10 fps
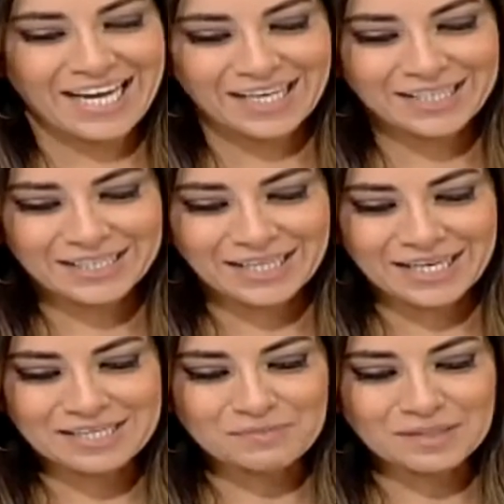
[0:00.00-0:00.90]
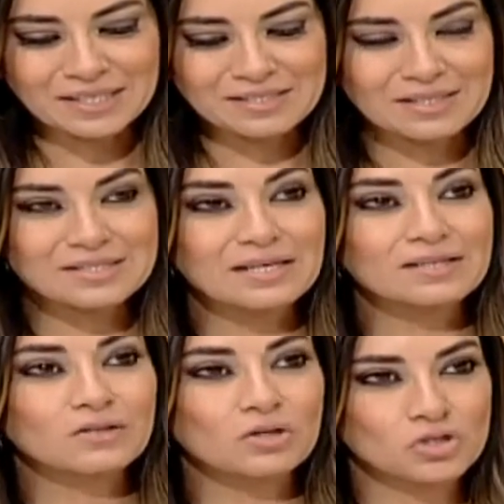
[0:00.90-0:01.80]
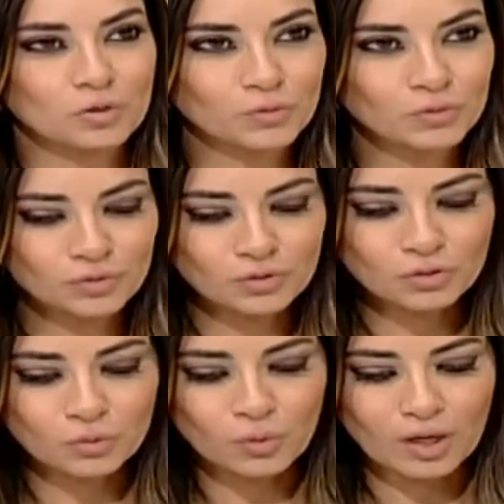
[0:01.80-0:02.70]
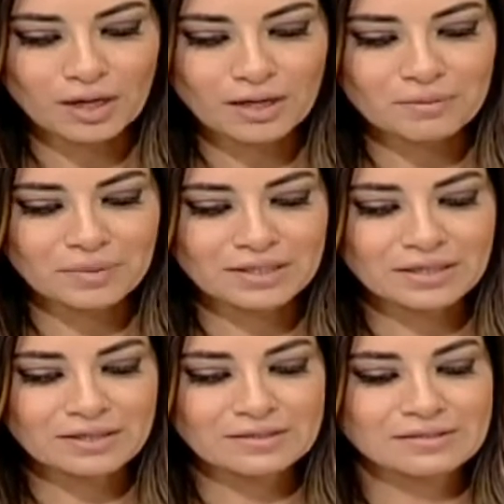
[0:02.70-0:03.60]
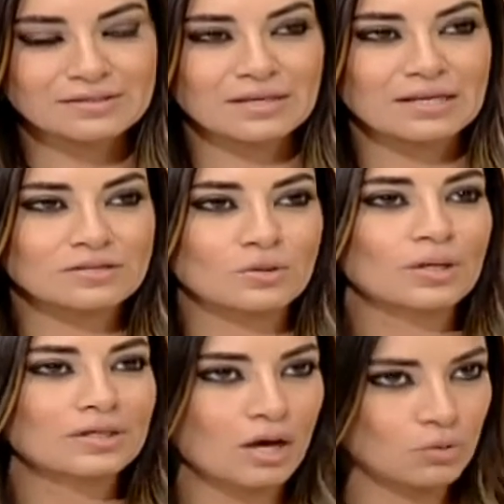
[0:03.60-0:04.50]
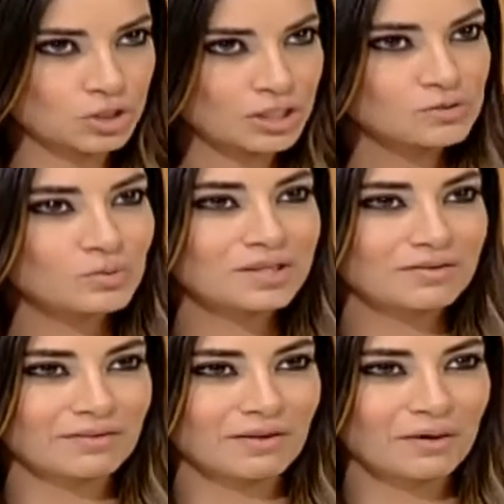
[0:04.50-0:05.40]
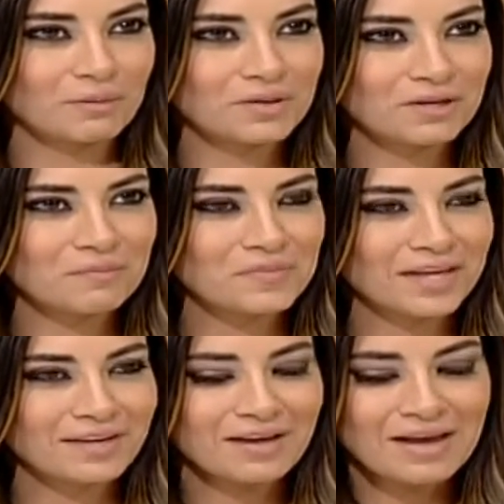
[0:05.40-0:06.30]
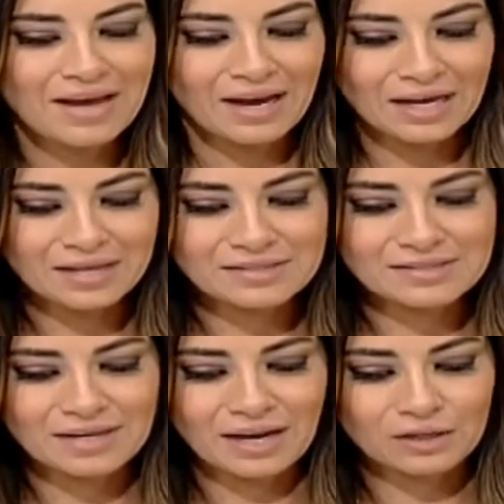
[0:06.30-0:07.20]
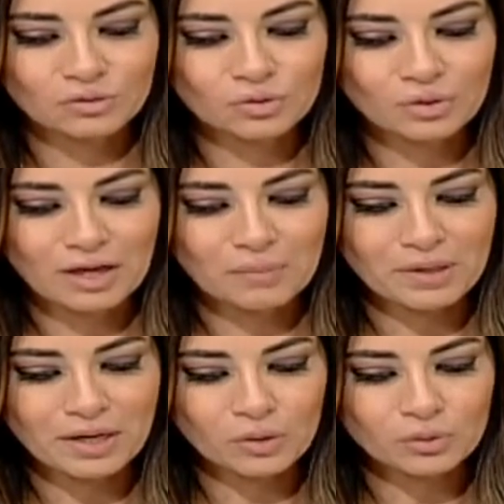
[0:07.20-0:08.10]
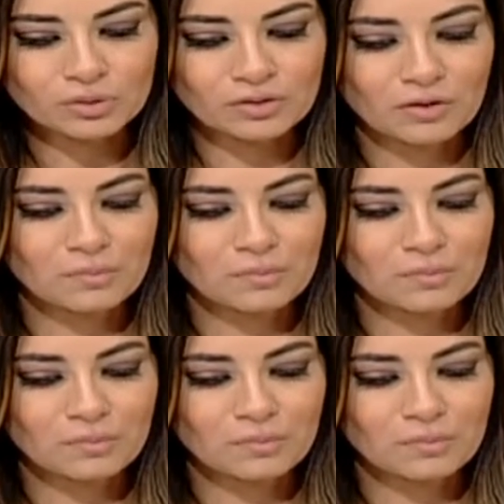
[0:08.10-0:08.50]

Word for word: حضرتك رئيس مدرسة سيدة الجمهور والمدارس اليسوعية أو الجيزويت بلبنان حائز على دكتوراه باللاهوت